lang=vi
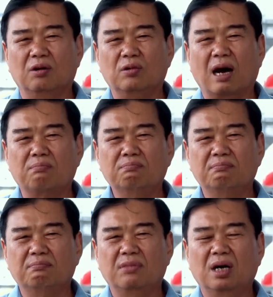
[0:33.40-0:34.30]
Điều động
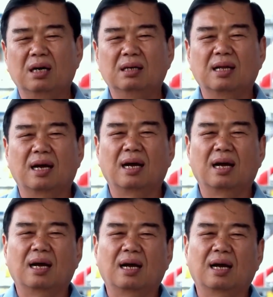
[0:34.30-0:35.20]

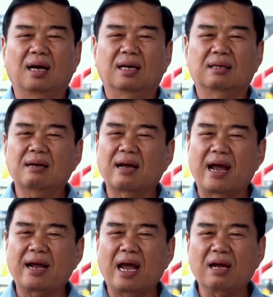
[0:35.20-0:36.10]
là tất
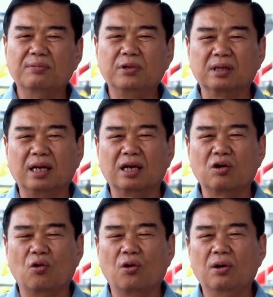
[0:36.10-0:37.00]
cả các phương
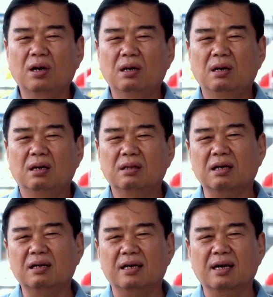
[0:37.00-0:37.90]
tiện của
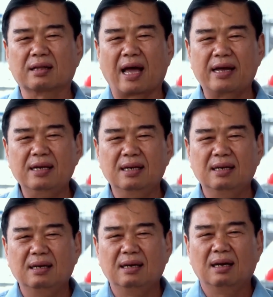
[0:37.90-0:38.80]
đơn vị vận tải
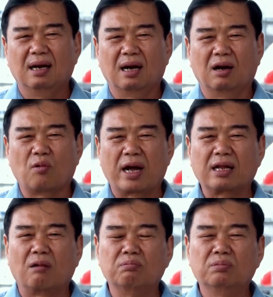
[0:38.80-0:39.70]
à,
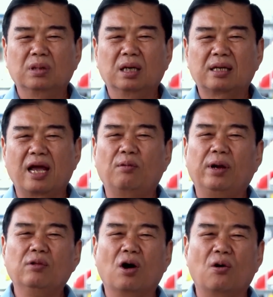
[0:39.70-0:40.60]
hoạt động à, theo
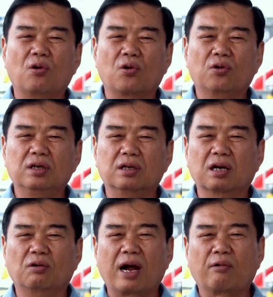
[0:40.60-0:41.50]
biểu đồ của
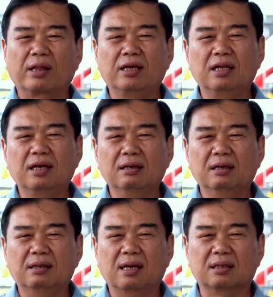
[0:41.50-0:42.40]
được cơ quan quản lý
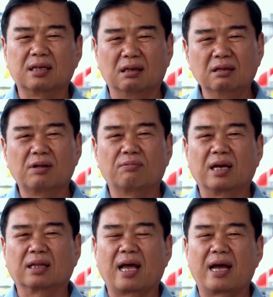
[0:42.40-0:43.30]
tiếng là Sở Giao
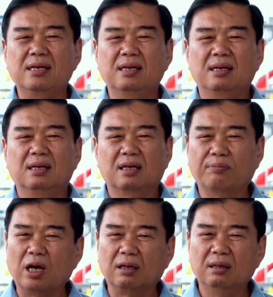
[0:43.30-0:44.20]
thông Vận tải
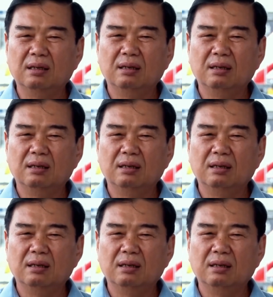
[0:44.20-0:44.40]
chấp thuận.